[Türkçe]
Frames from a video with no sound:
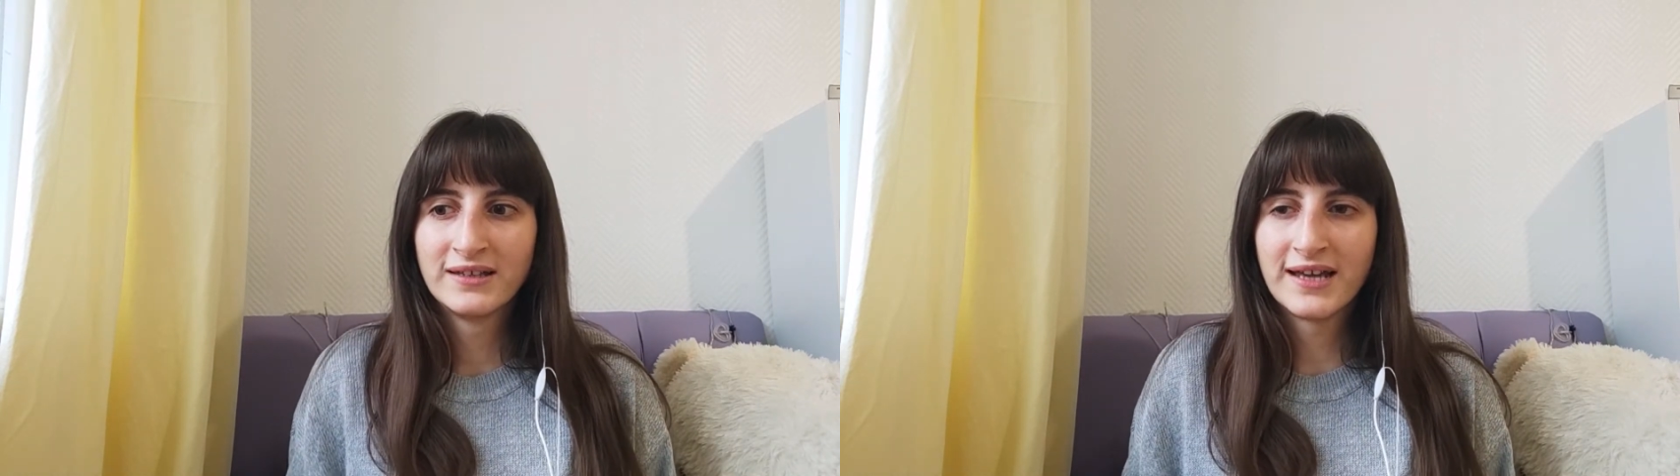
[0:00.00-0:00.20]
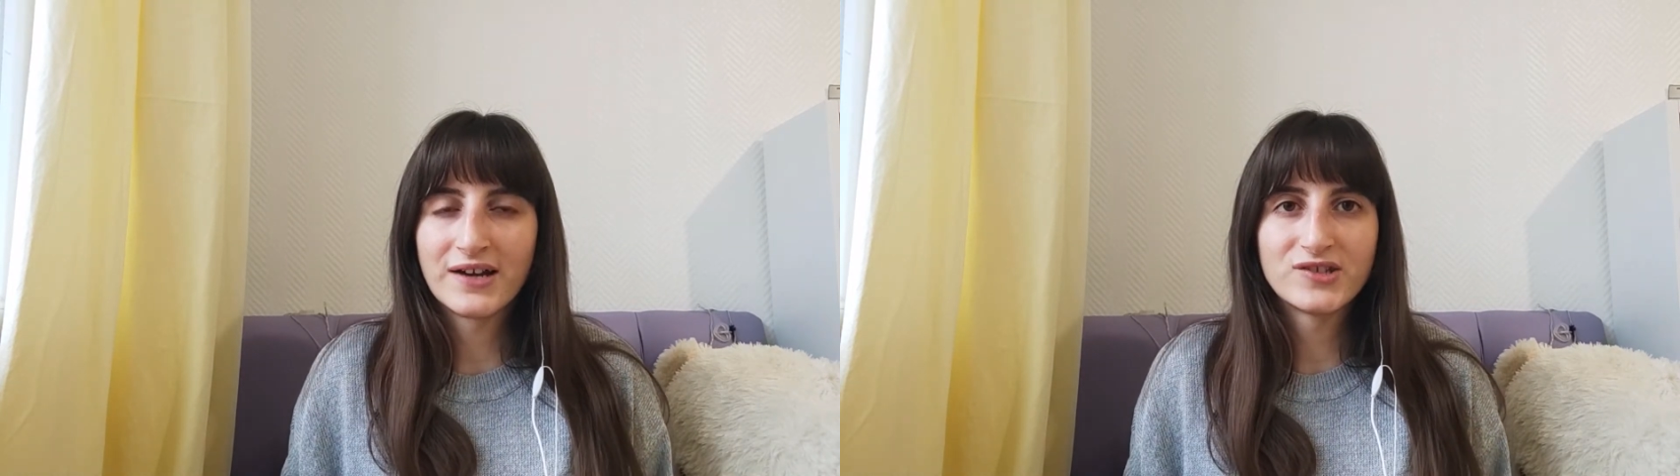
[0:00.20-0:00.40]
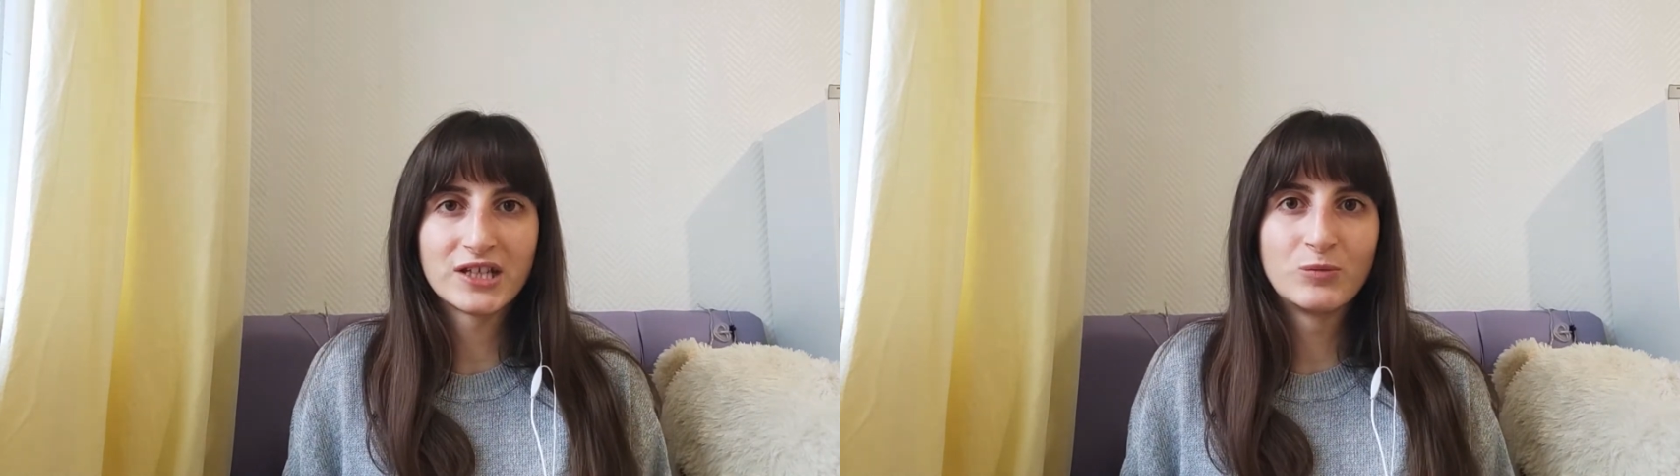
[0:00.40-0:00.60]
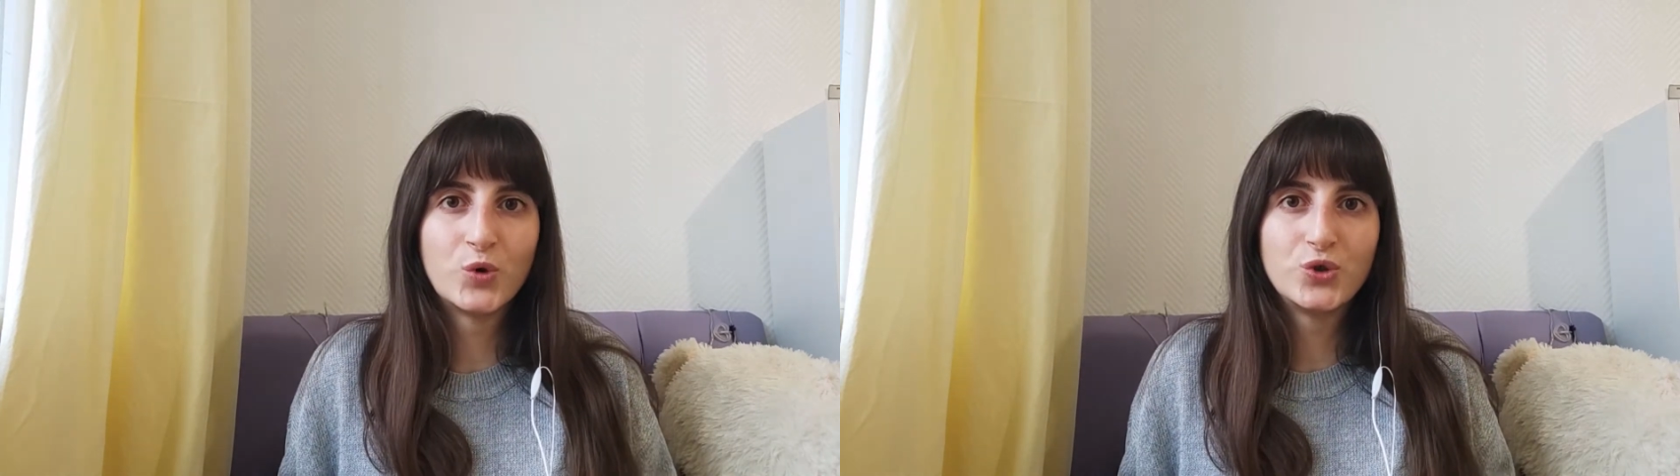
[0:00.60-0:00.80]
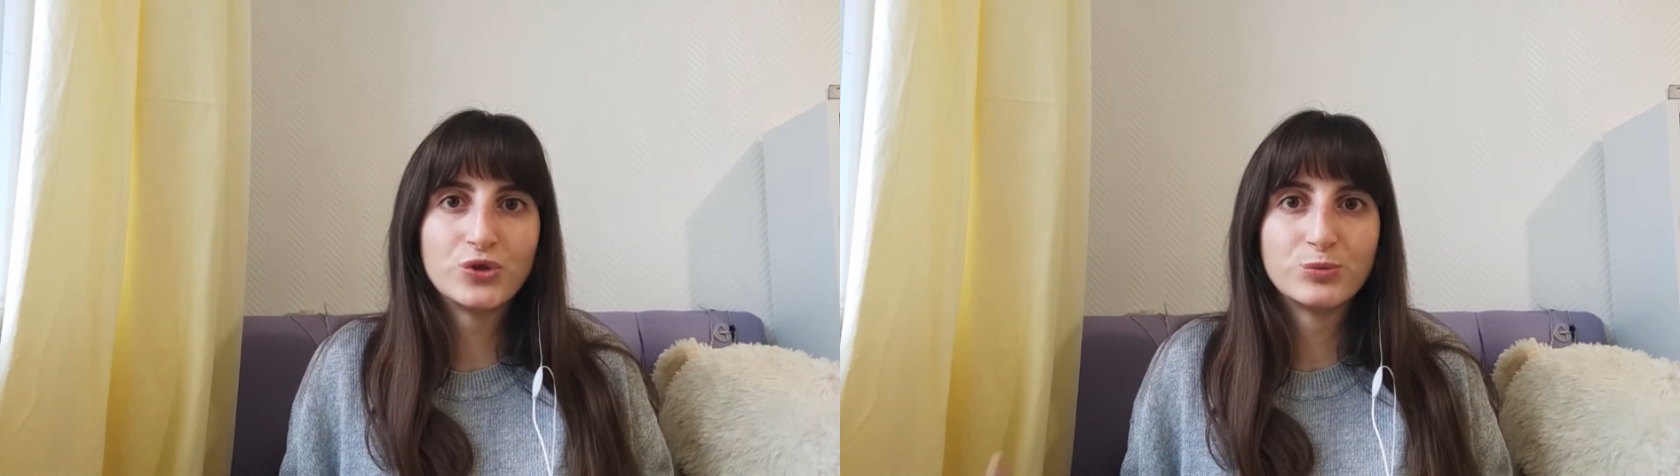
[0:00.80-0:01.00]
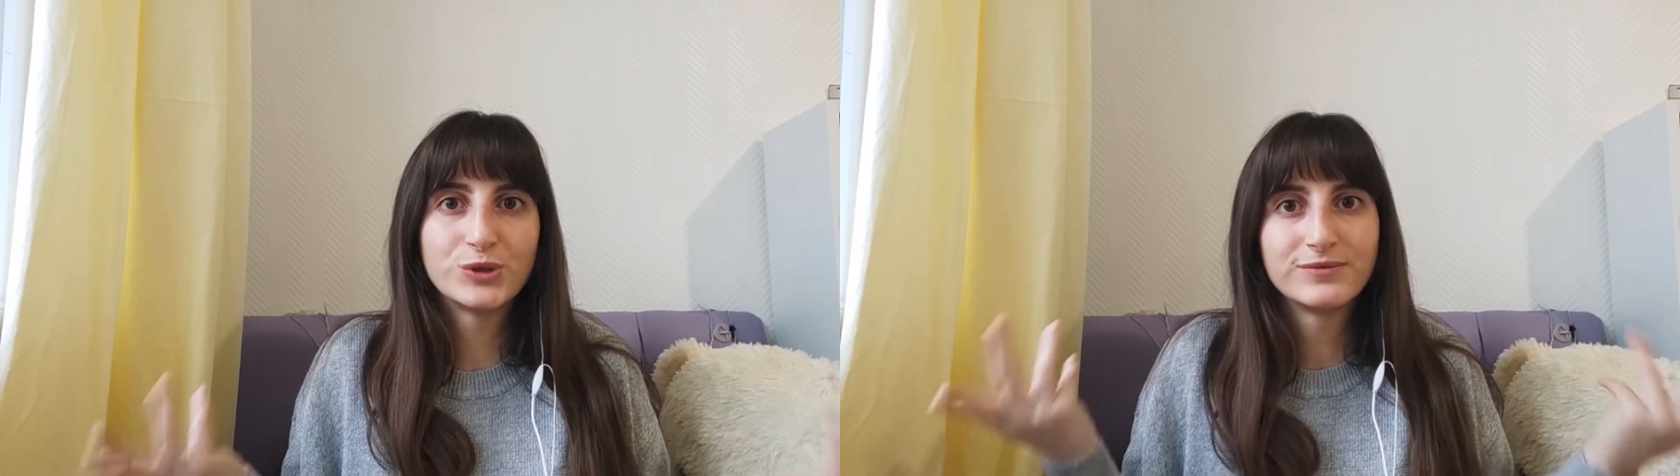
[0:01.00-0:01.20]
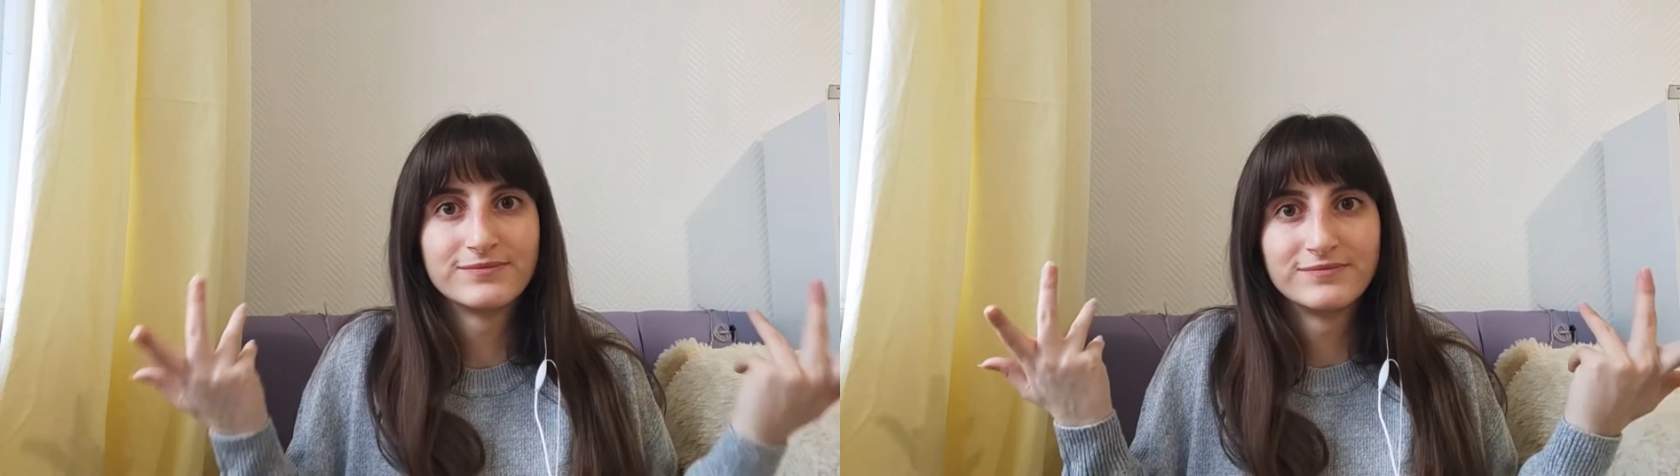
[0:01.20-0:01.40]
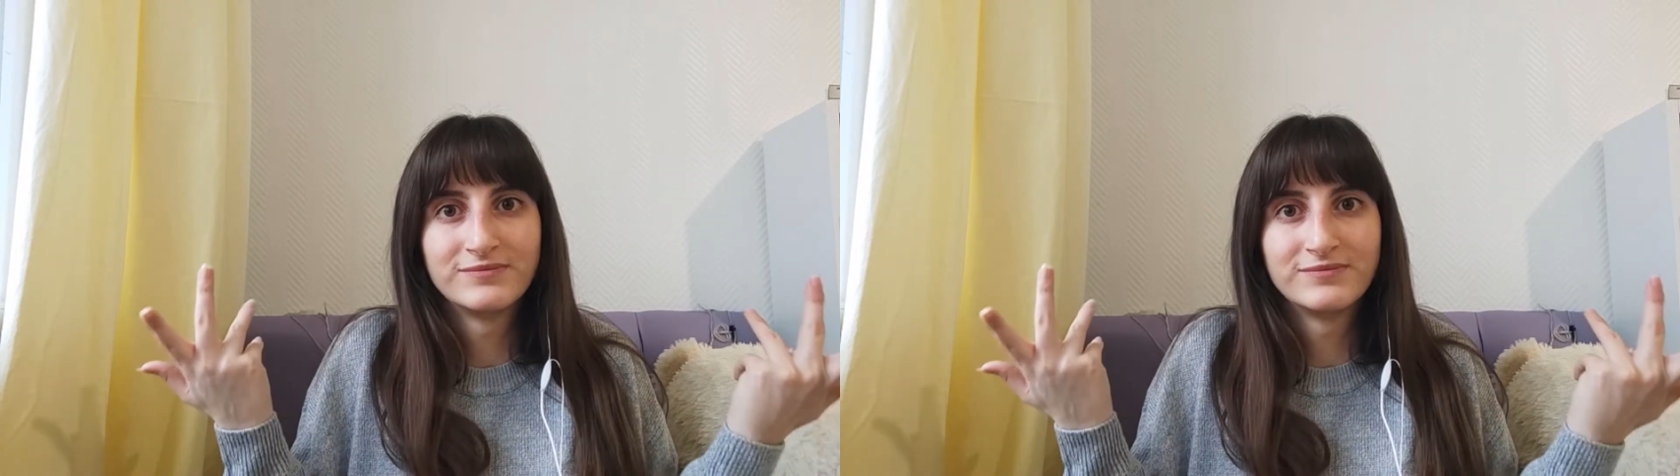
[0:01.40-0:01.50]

gerçek mi oyun mu